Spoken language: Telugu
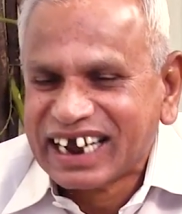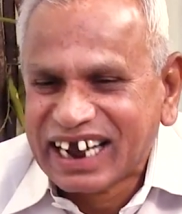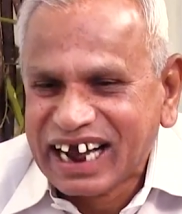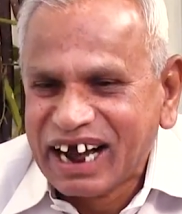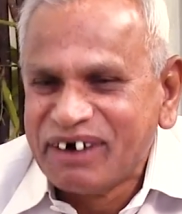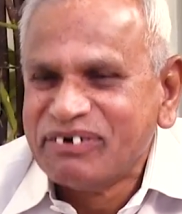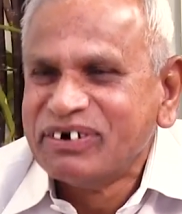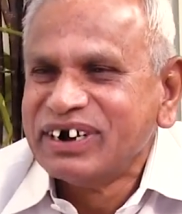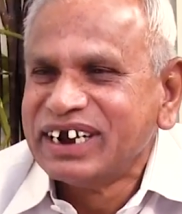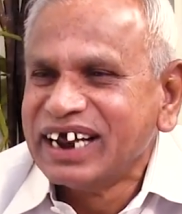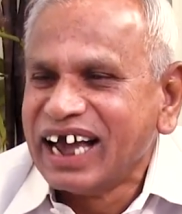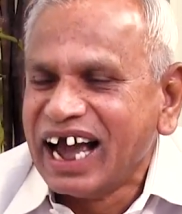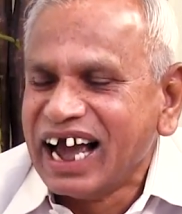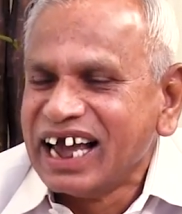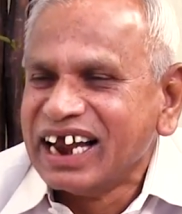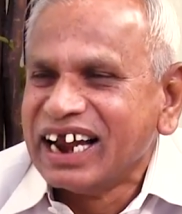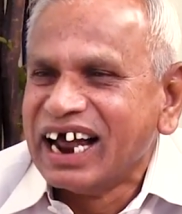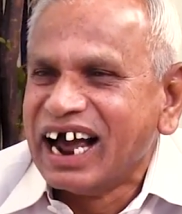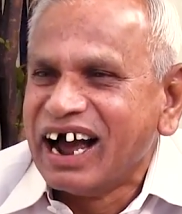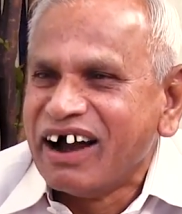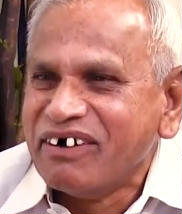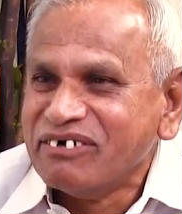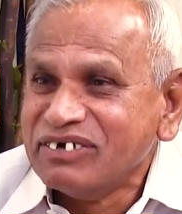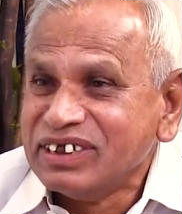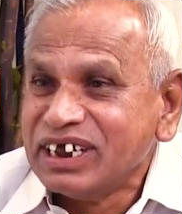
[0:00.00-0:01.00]
కాబట్టి ఆయన
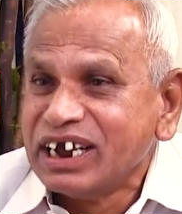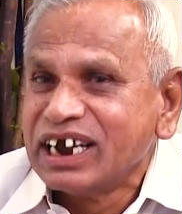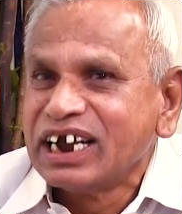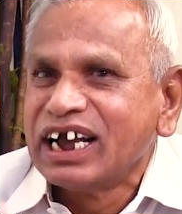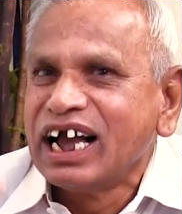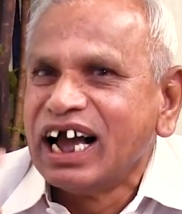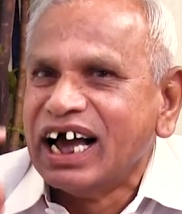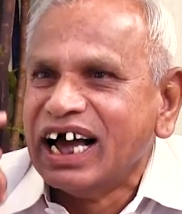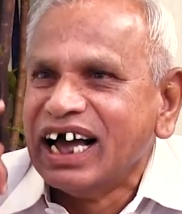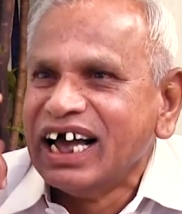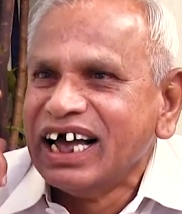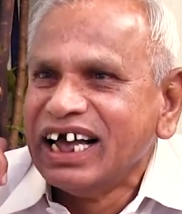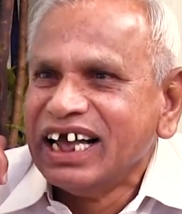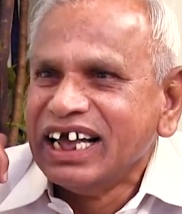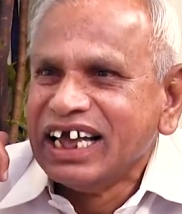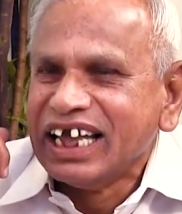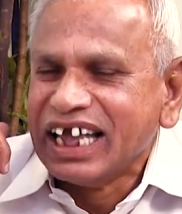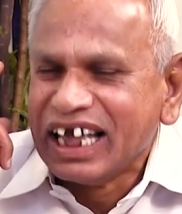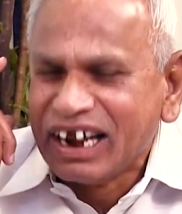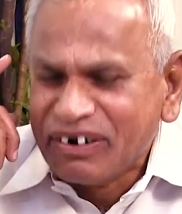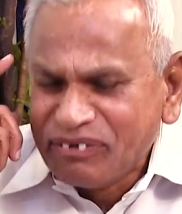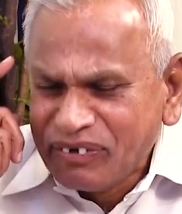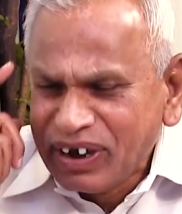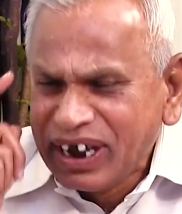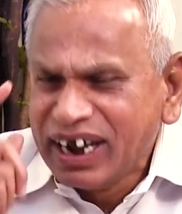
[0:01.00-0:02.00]
ఆ విధంగా
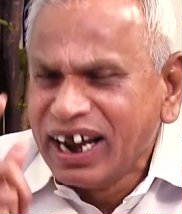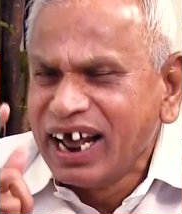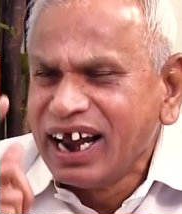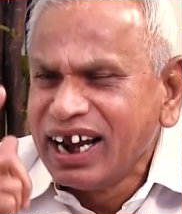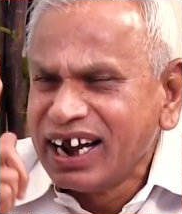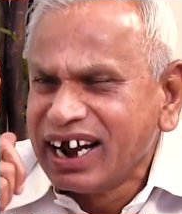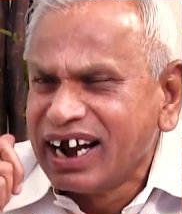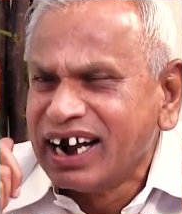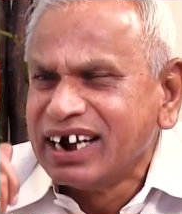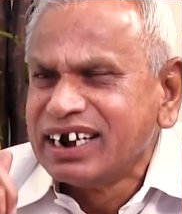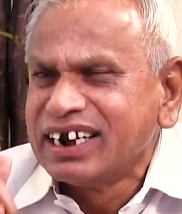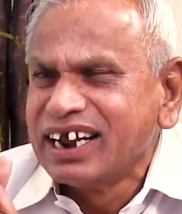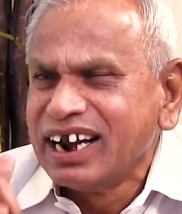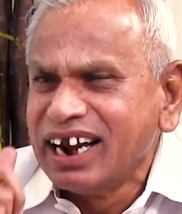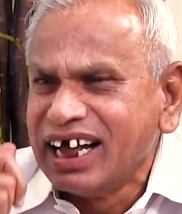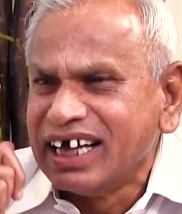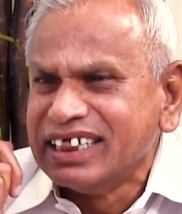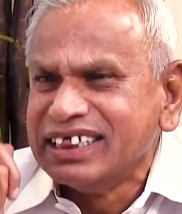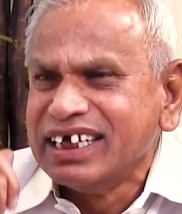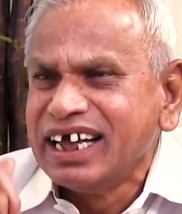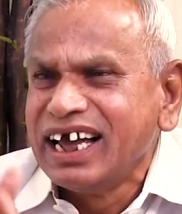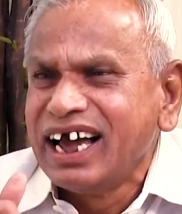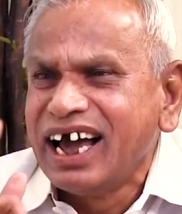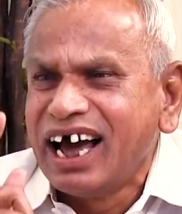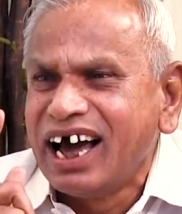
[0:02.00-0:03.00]
ఇరవై నాలుగు గంటలు
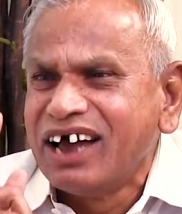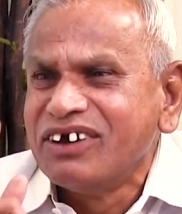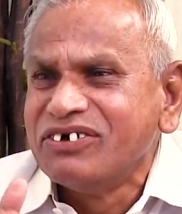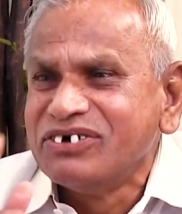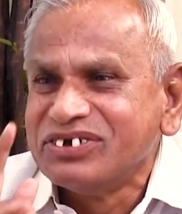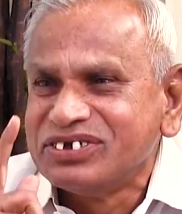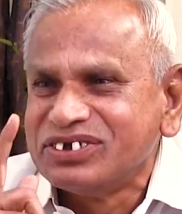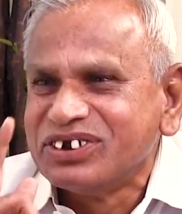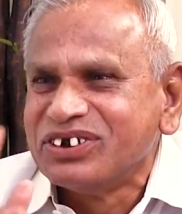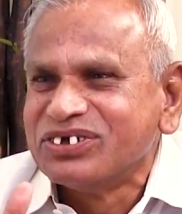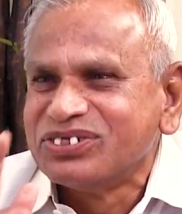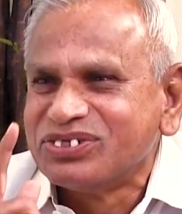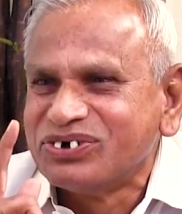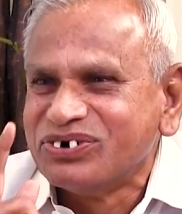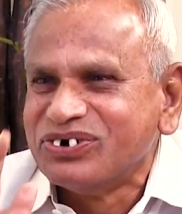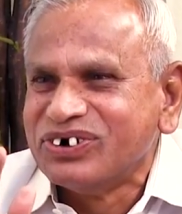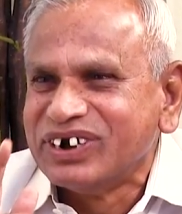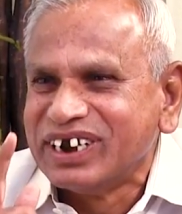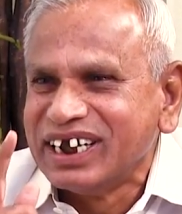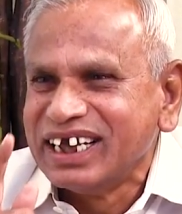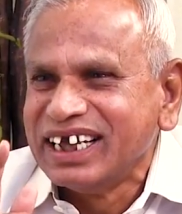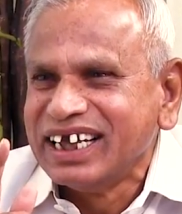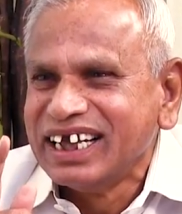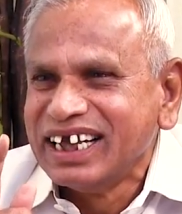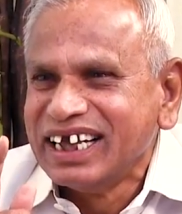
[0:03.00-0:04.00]
అదే
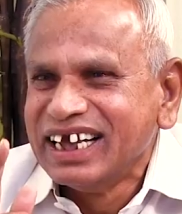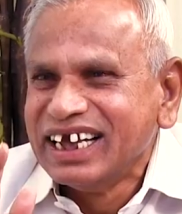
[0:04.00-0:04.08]
ఆలోచనతోటి